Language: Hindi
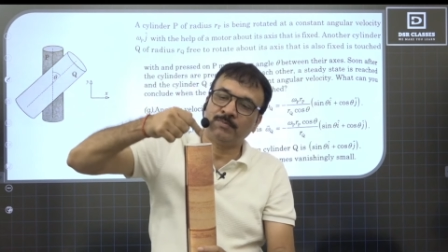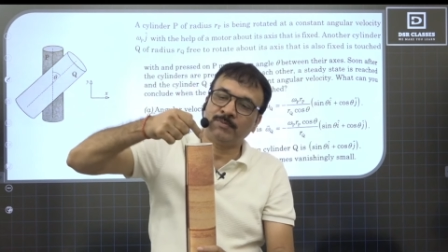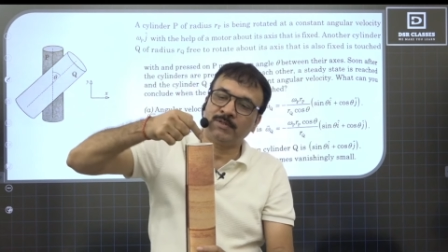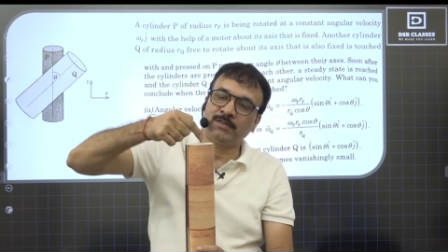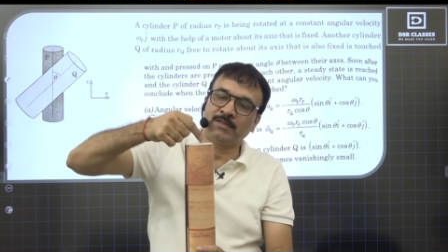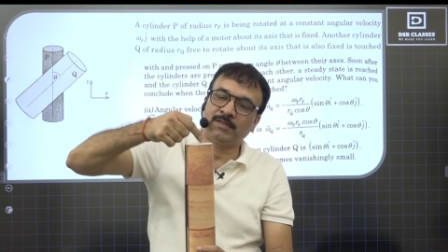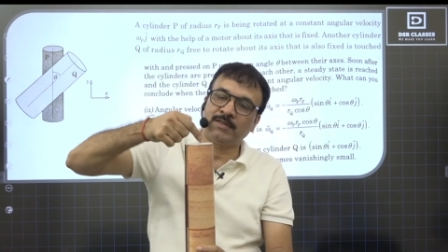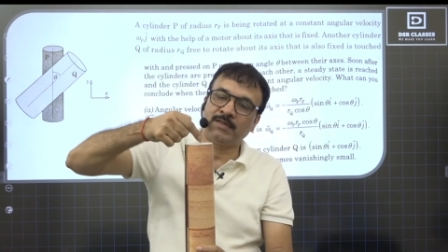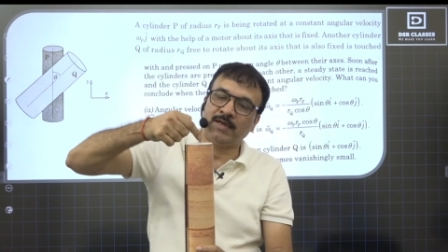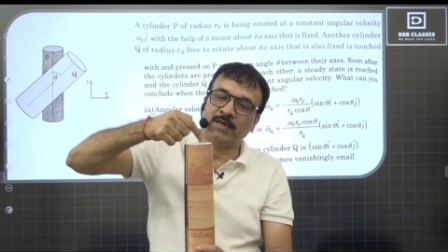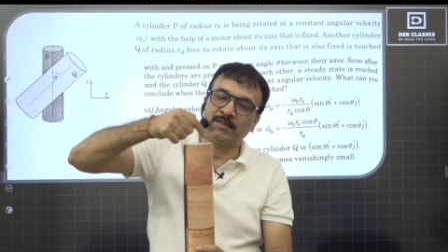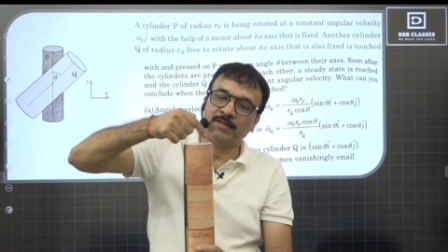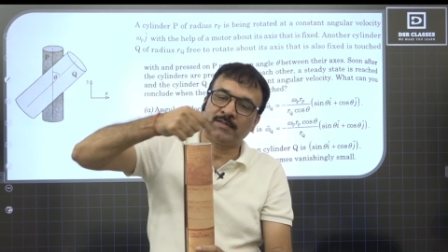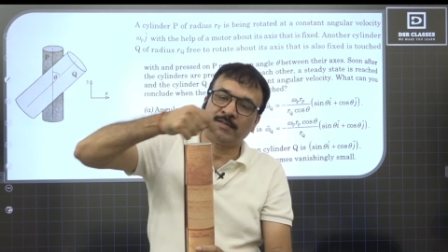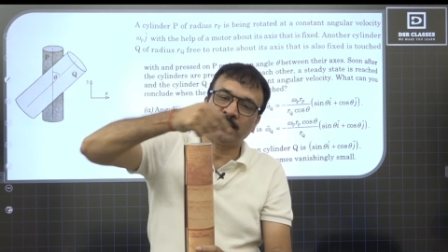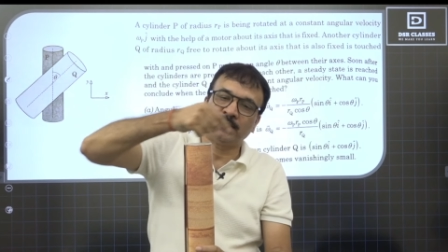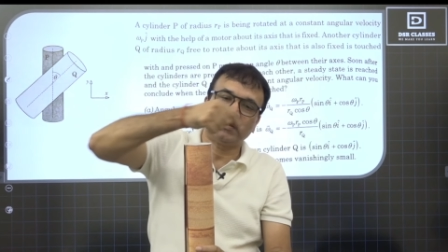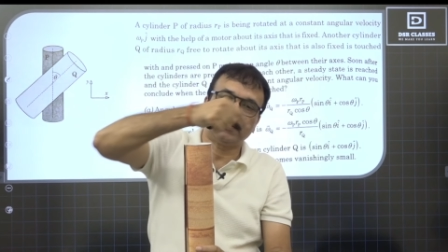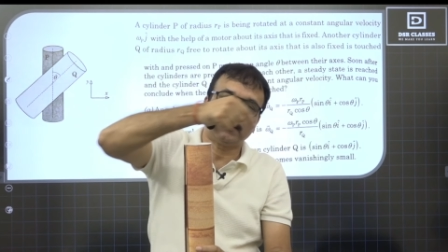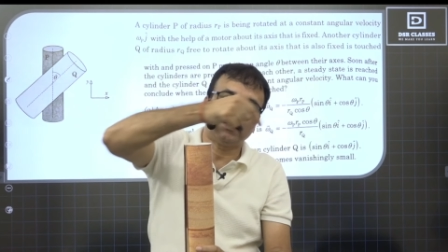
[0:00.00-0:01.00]
में इसकी
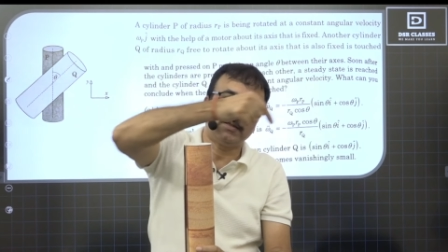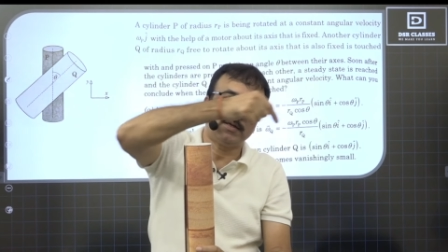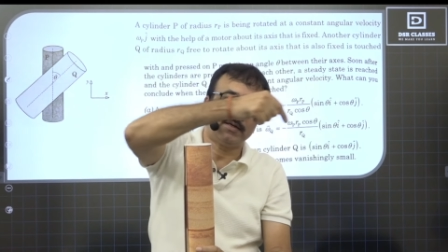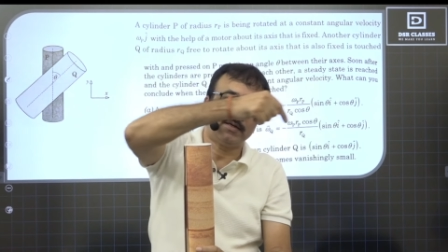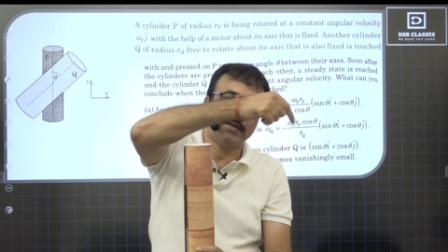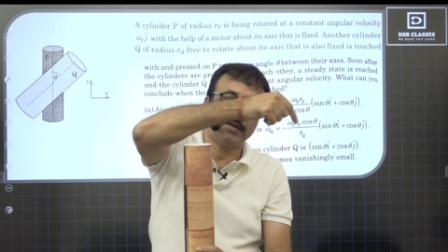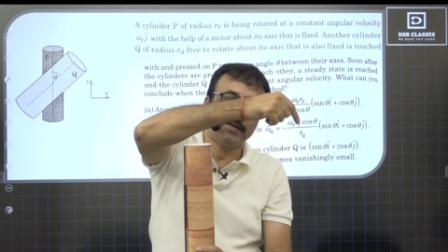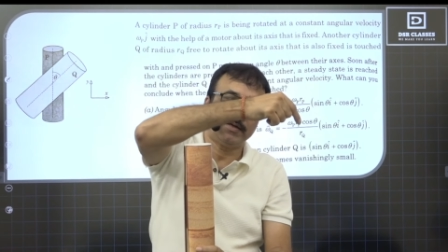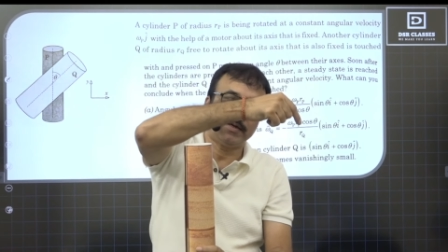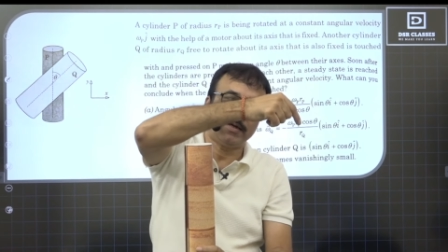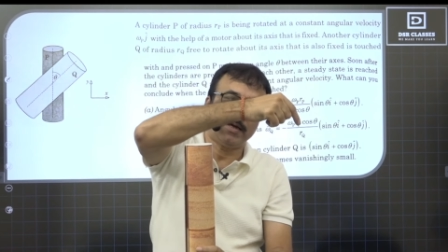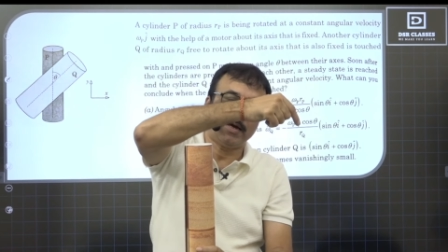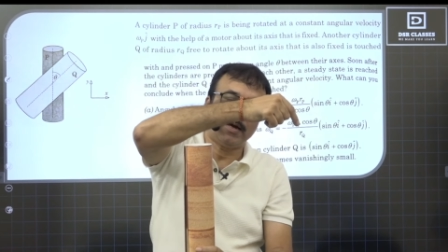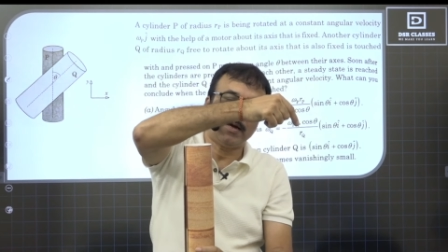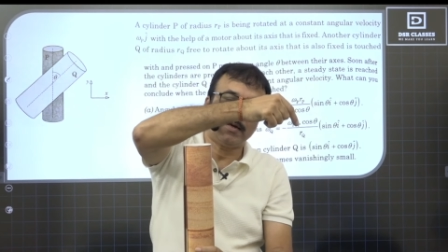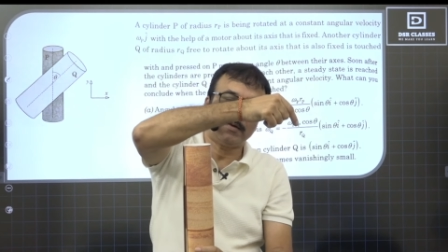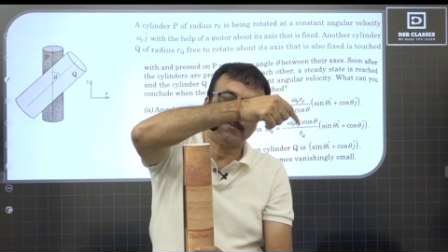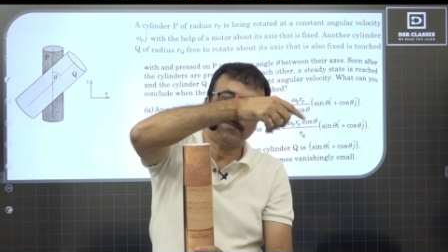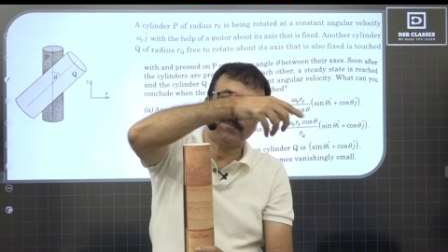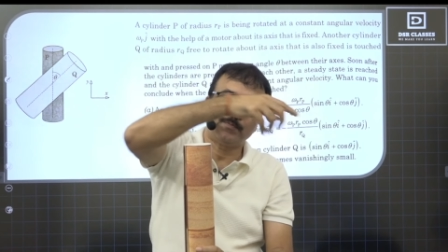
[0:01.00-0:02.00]
एक्सिस से इधर लेंगे
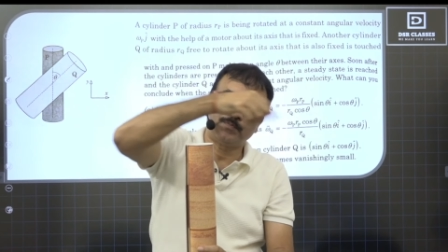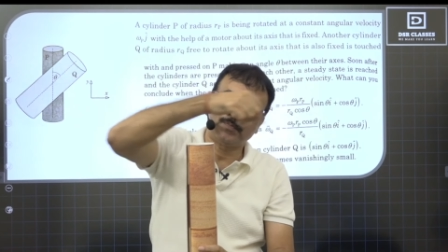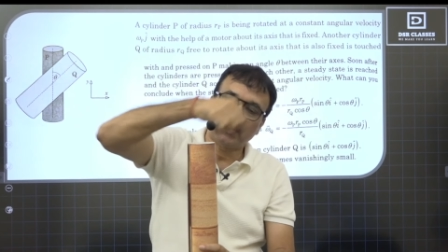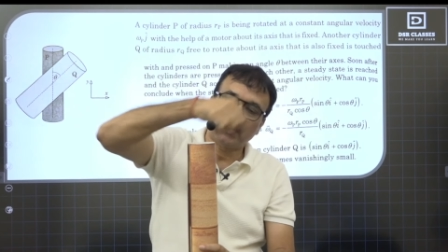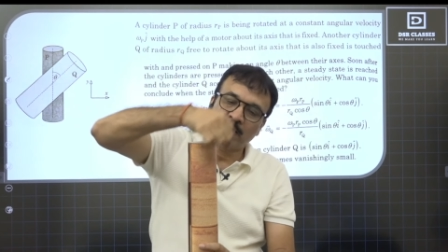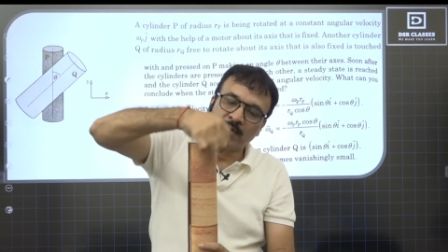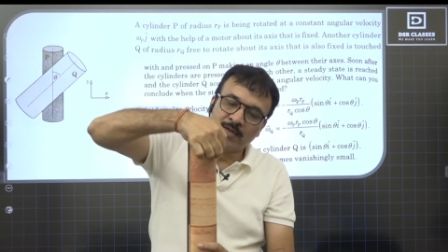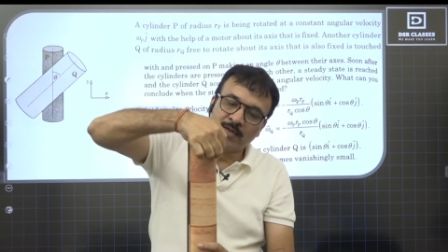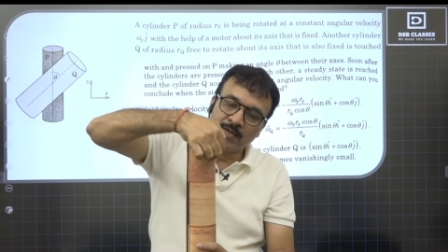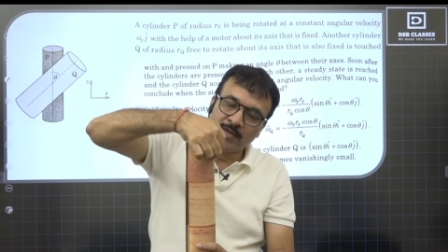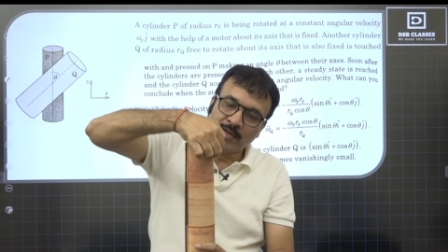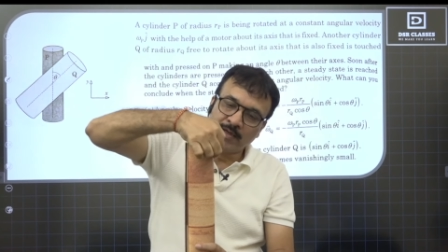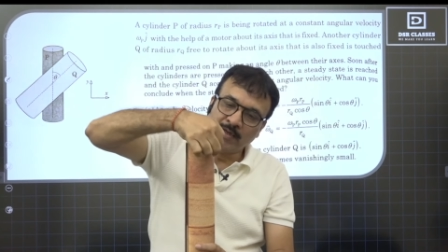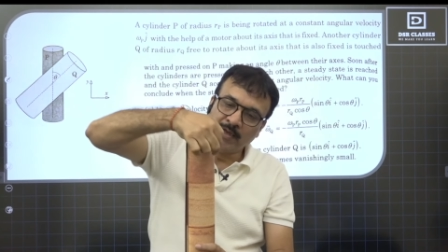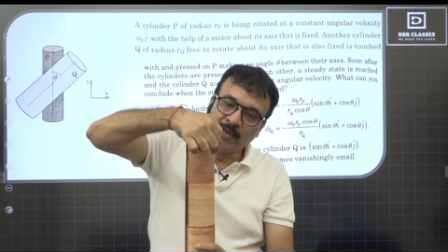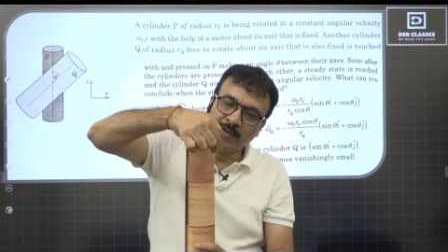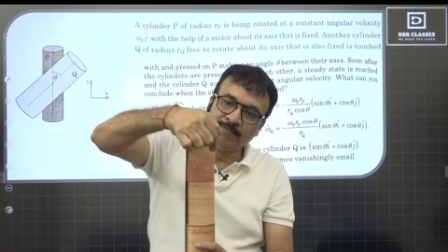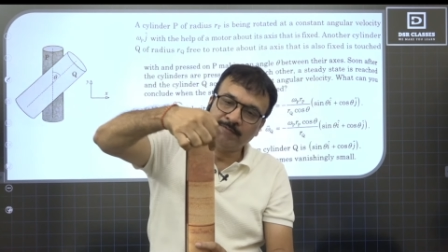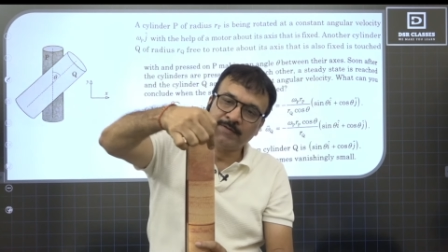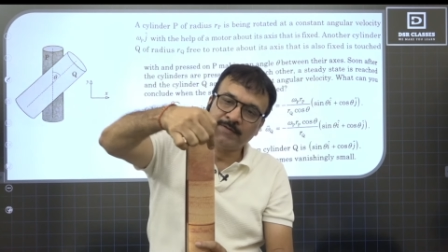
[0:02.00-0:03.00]
आर
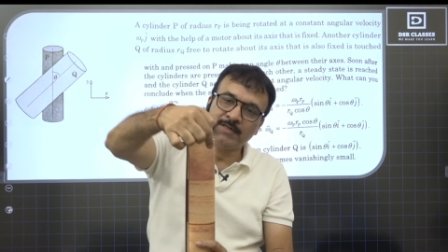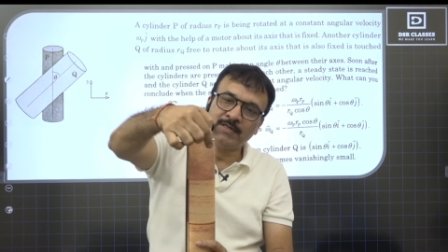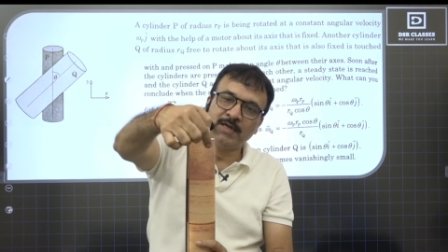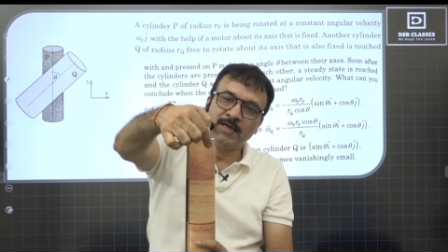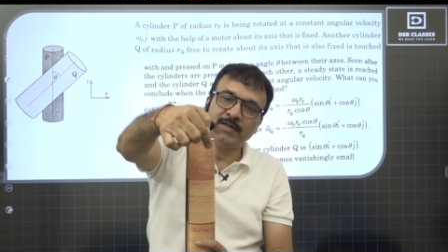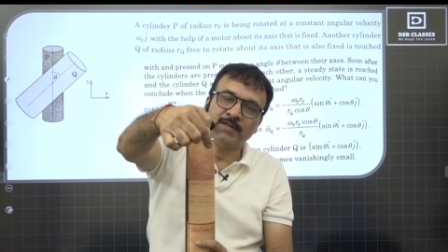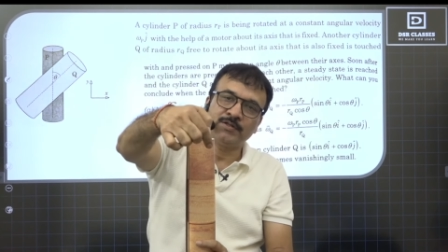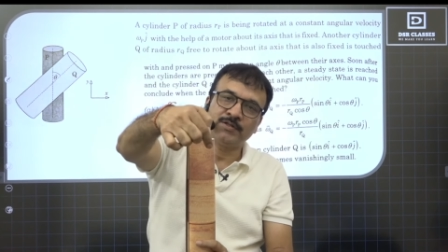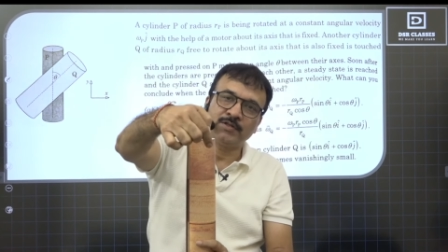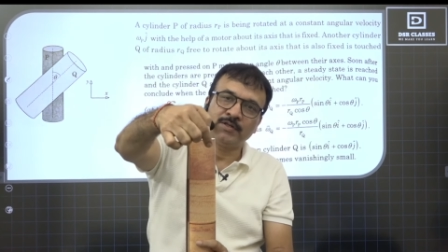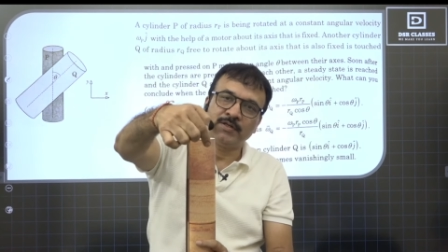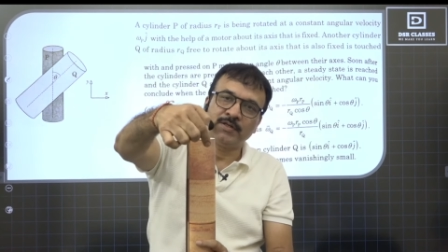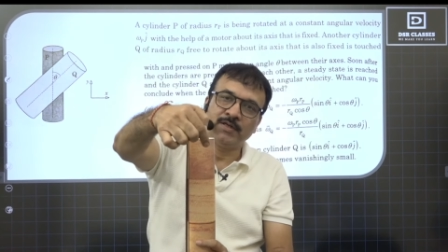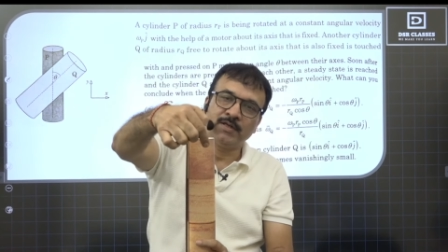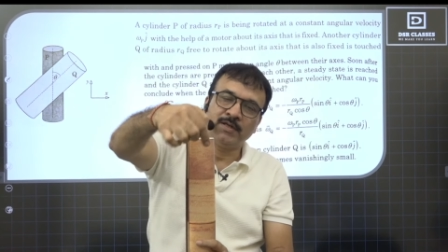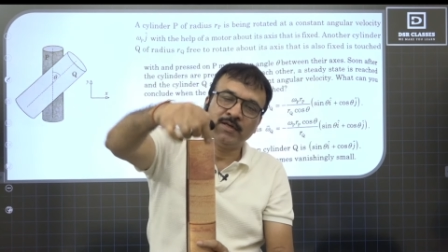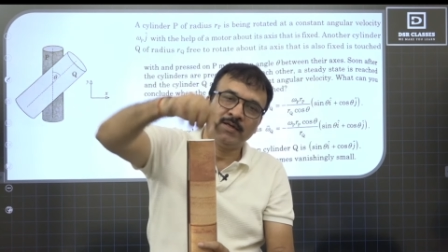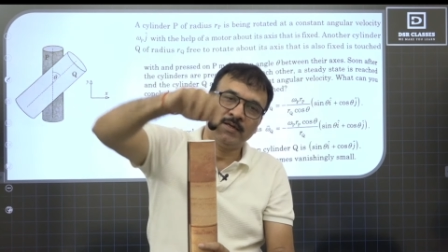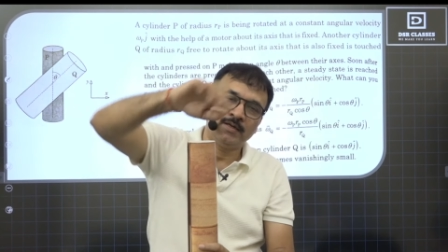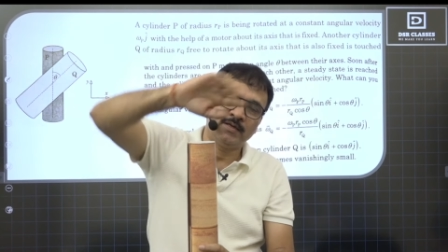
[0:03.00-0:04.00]
एफ की डायरेक्शन
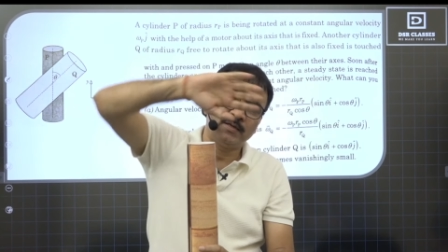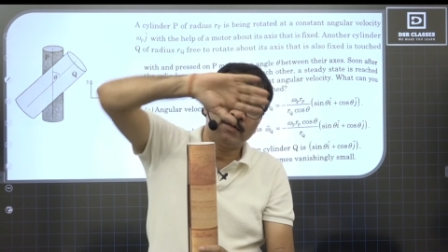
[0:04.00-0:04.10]
ये है